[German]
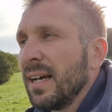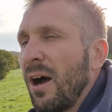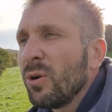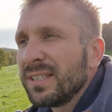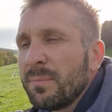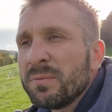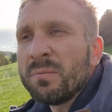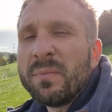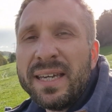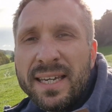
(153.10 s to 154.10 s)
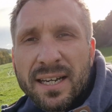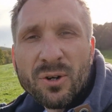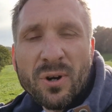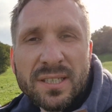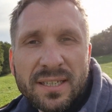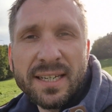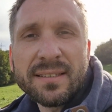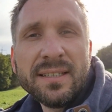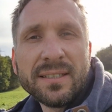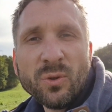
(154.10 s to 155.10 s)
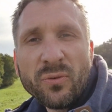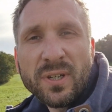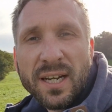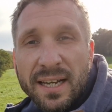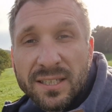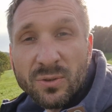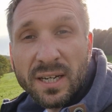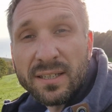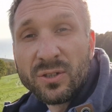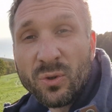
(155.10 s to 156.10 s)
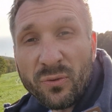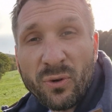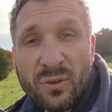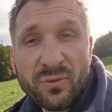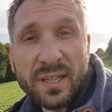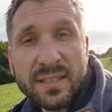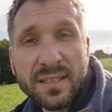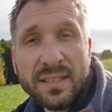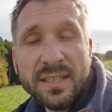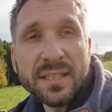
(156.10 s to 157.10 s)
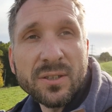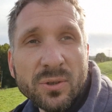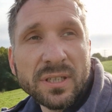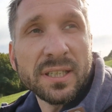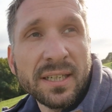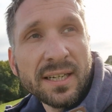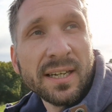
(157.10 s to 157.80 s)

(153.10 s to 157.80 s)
auch selbst mit dem E-Corsa, der jetzt nicht so viel Leistung hat, sofort fasziniert und